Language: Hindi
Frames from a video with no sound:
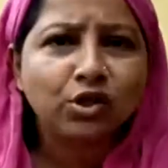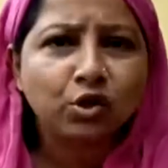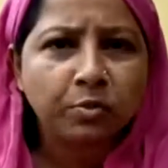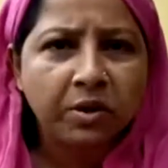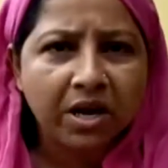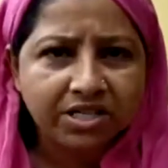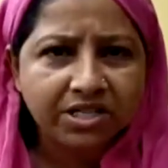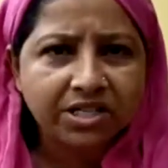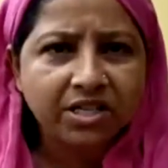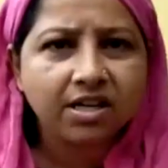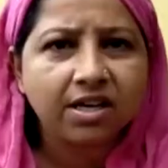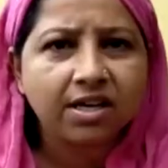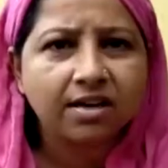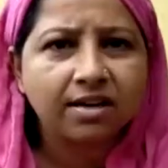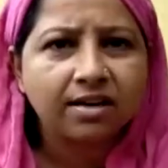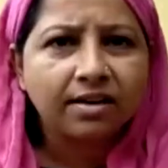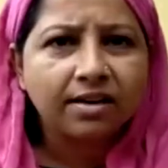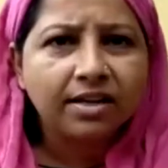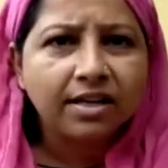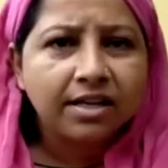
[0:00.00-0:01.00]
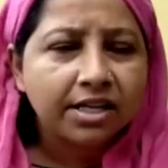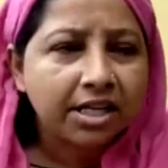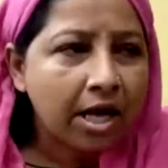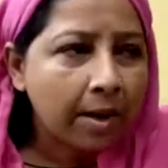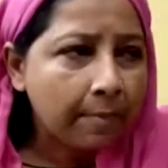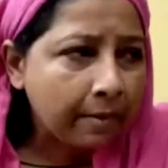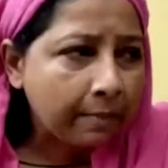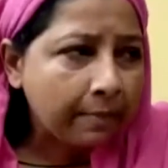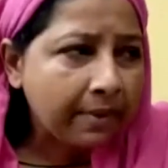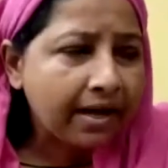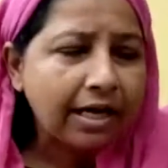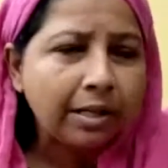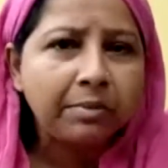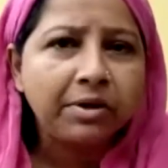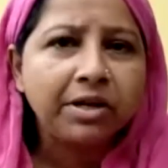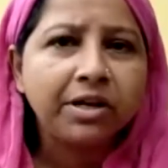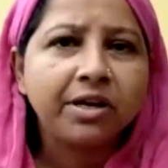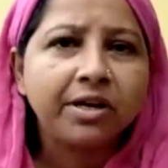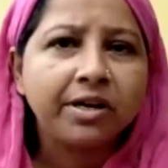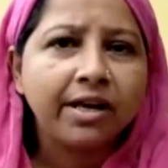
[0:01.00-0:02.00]
सुभाष नगर यहाँ पर पानी
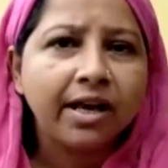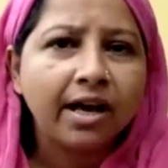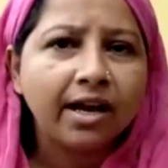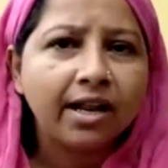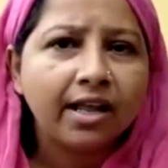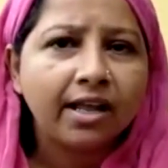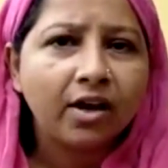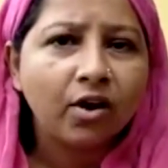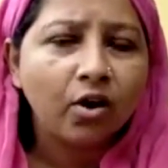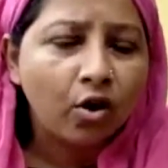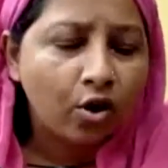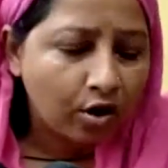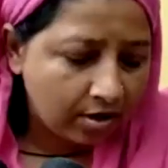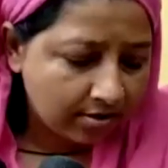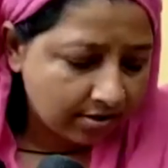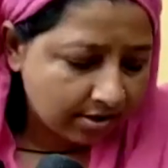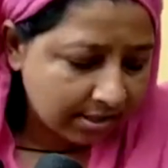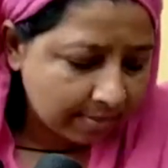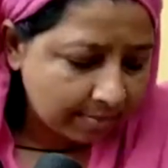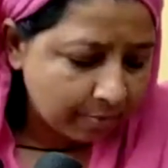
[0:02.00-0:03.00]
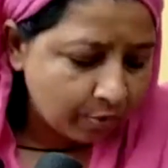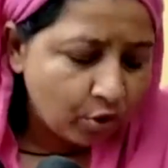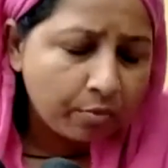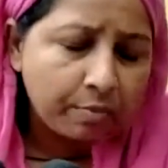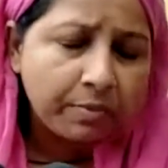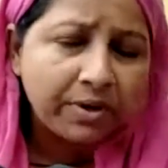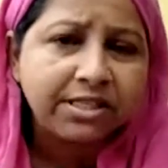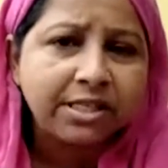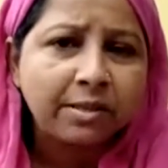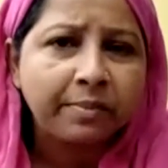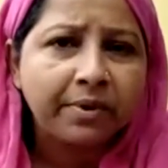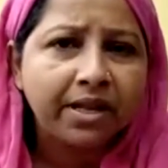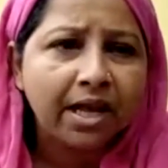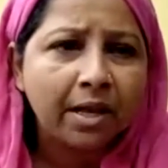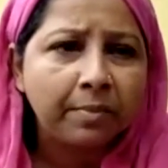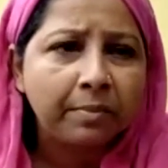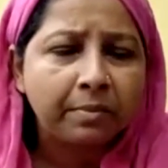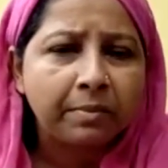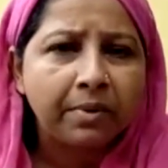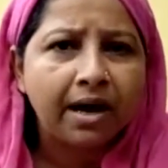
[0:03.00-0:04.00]
में कीड़े आ रहे हैं और सब लोग बच्चे पी रहे
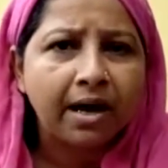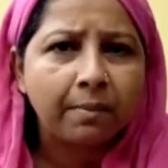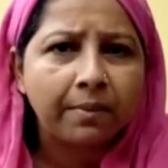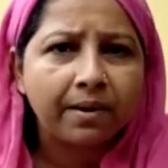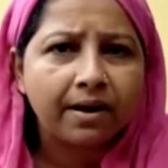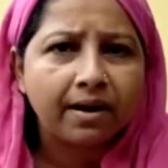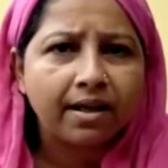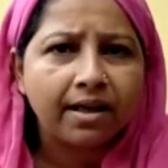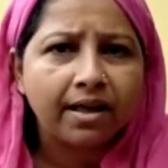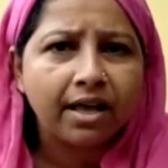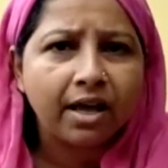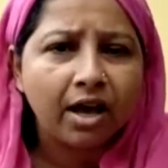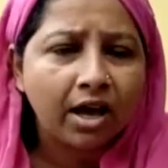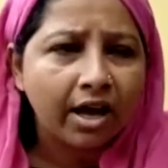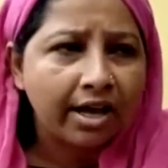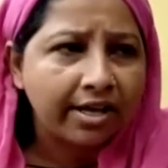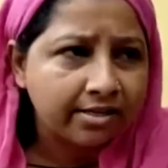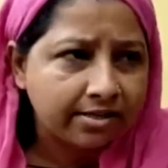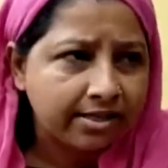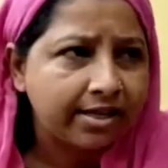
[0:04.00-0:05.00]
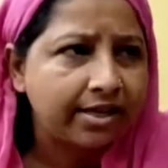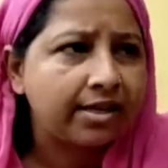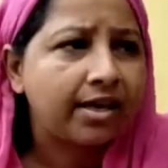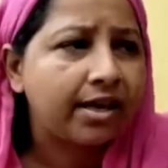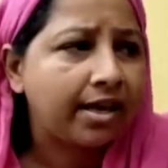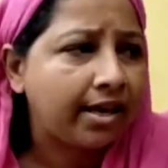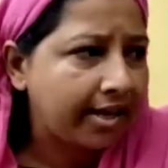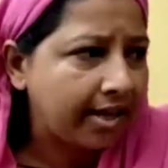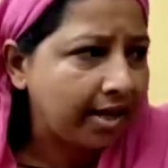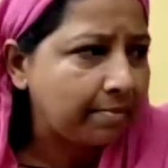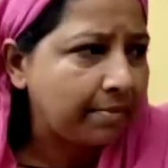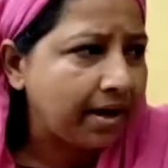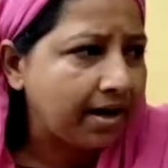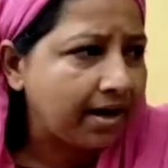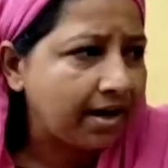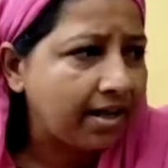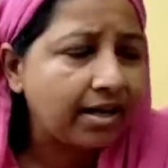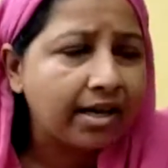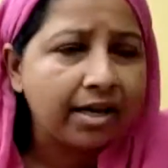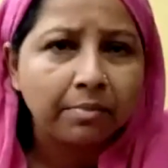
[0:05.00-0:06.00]
हैं बीमार पड़ रहे हैं ये एक बार
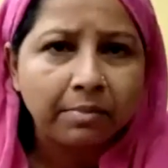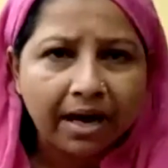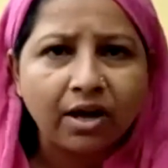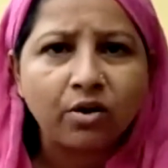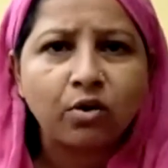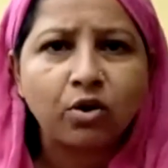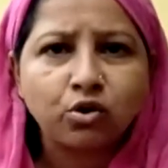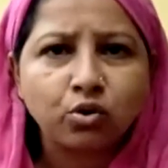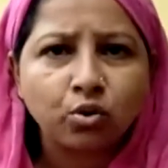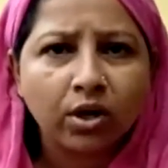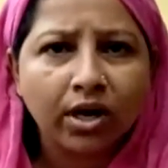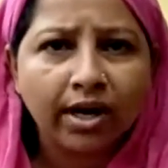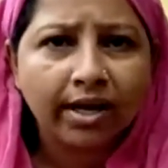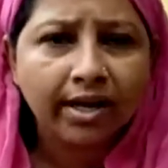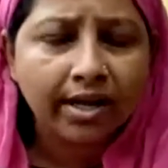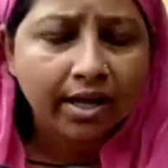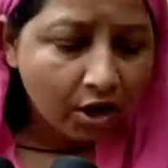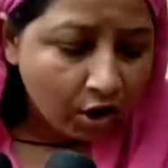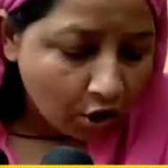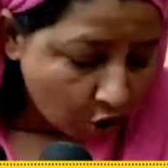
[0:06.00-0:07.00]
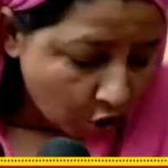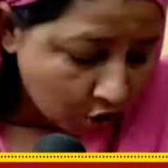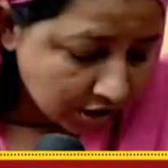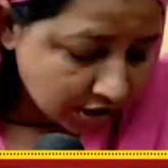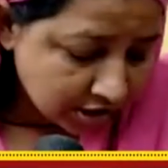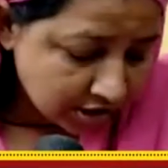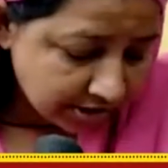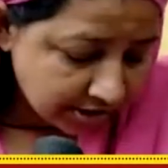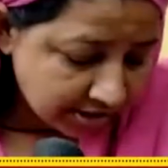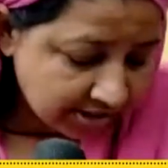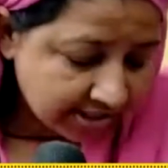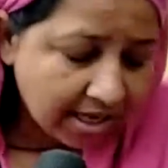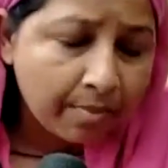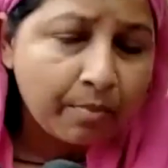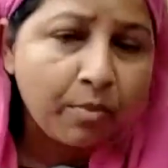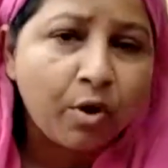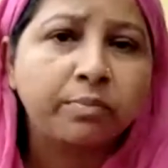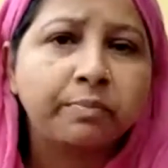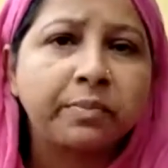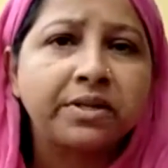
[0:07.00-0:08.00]
नहीं कई बार हो चुका है और इस चीज़ से
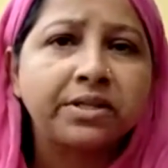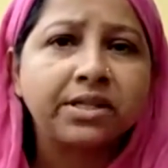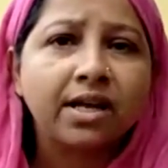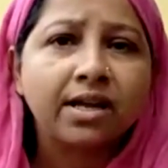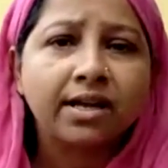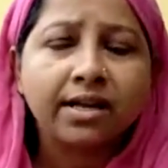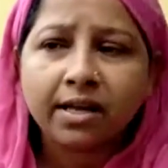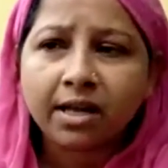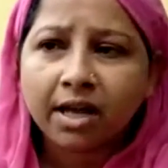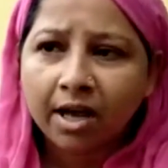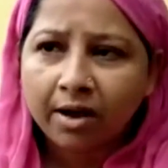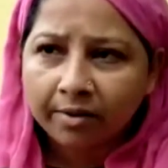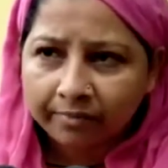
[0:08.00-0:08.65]
हम बहुत परेशान हैं